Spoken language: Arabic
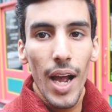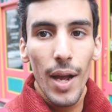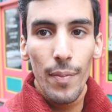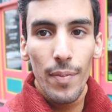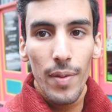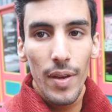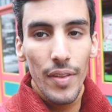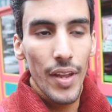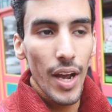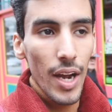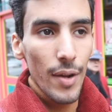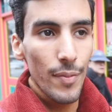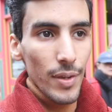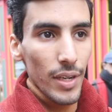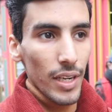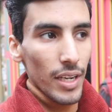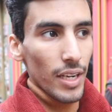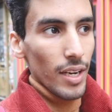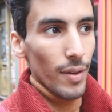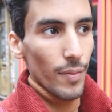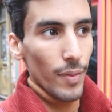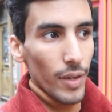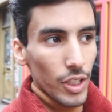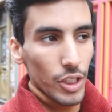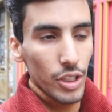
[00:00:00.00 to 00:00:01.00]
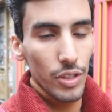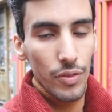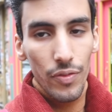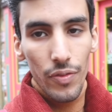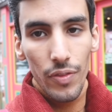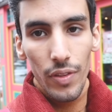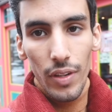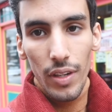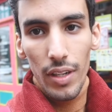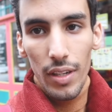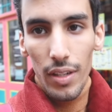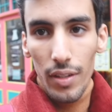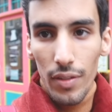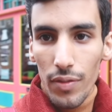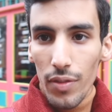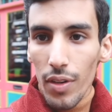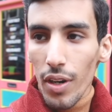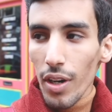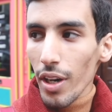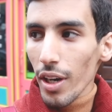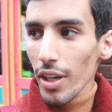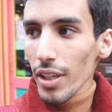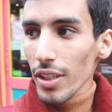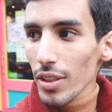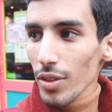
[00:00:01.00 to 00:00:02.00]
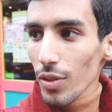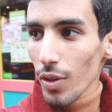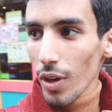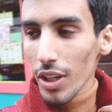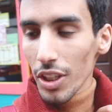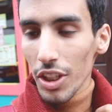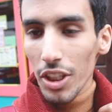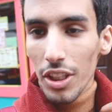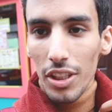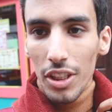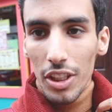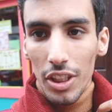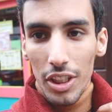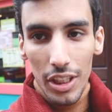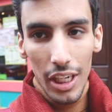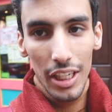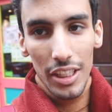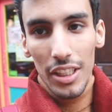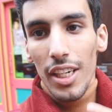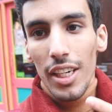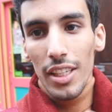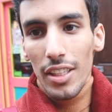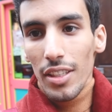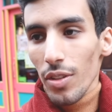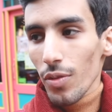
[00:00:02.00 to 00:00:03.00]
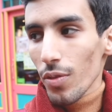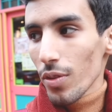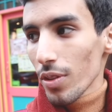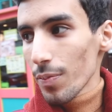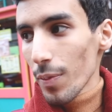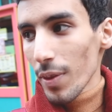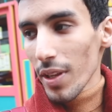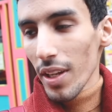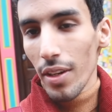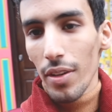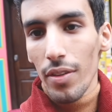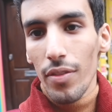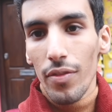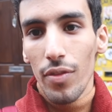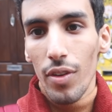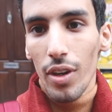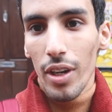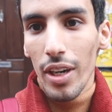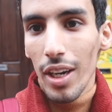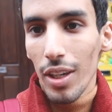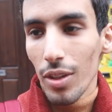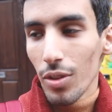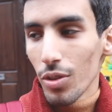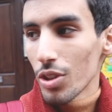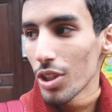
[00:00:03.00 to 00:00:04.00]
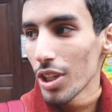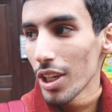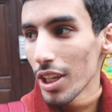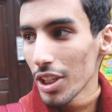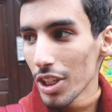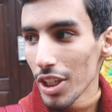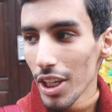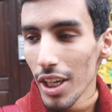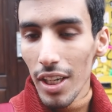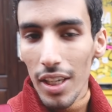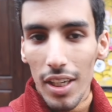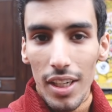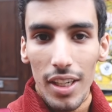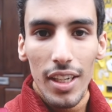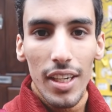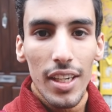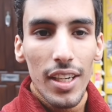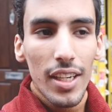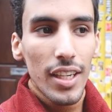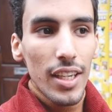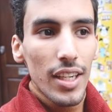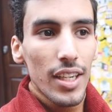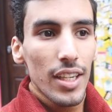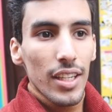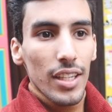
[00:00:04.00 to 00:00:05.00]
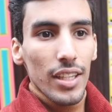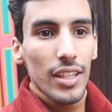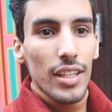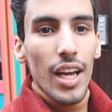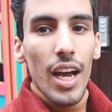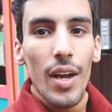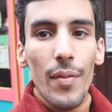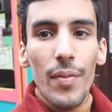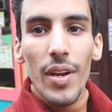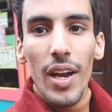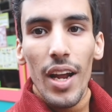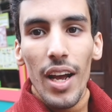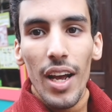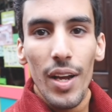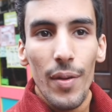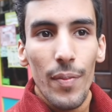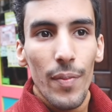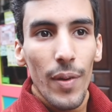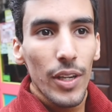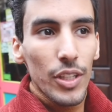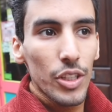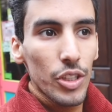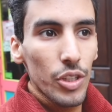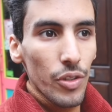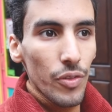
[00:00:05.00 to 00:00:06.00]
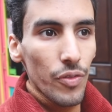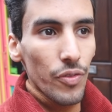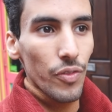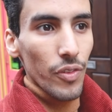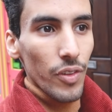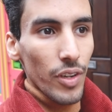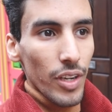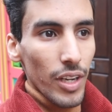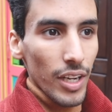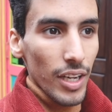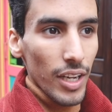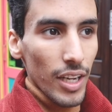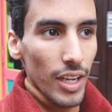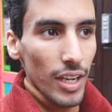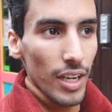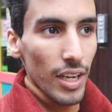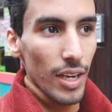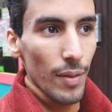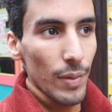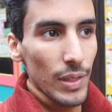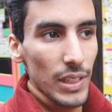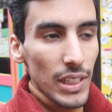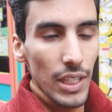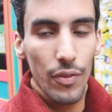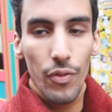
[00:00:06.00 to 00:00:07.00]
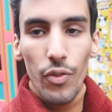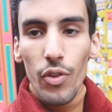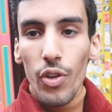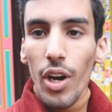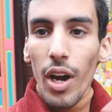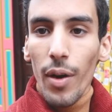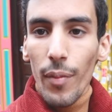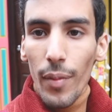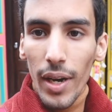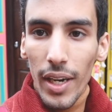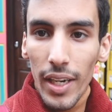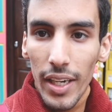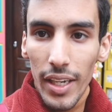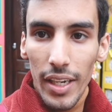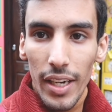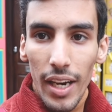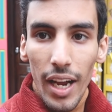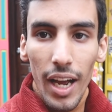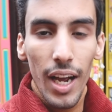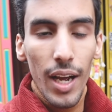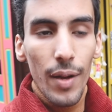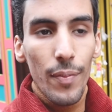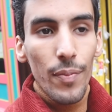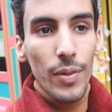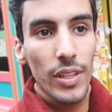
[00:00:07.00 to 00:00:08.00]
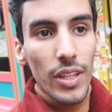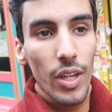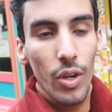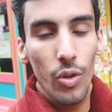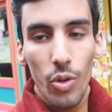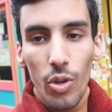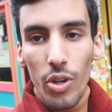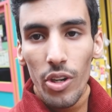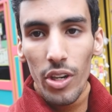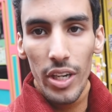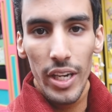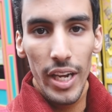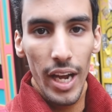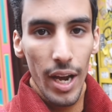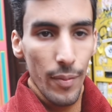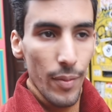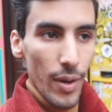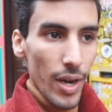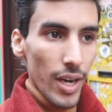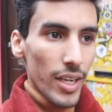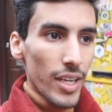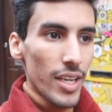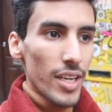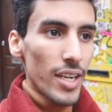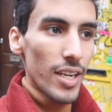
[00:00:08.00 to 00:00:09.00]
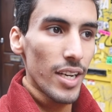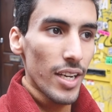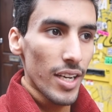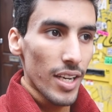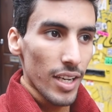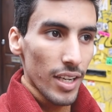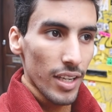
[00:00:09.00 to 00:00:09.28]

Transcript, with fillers: احب دائما لما اشوف فلوجرز آه، اشخاص يسوون مثلا فلوجات وشي اشياء دائما احب اشوف آه، لما يسافرون اماكن احب يطلعون لي اماكن